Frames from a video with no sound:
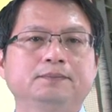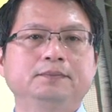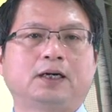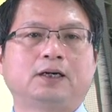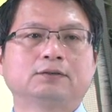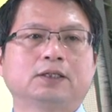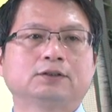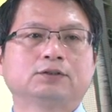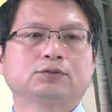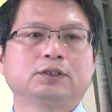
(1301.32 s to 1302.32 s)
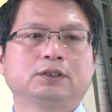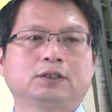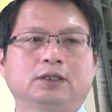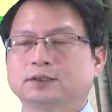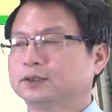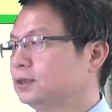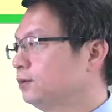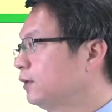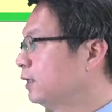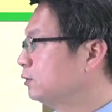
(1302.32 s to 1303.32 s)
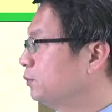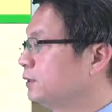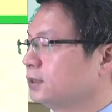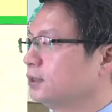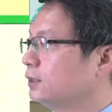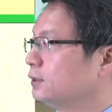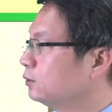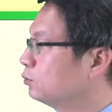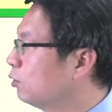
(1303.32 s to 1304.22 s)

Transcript: 好，那所以啊，这个地方呢就变成呢，是我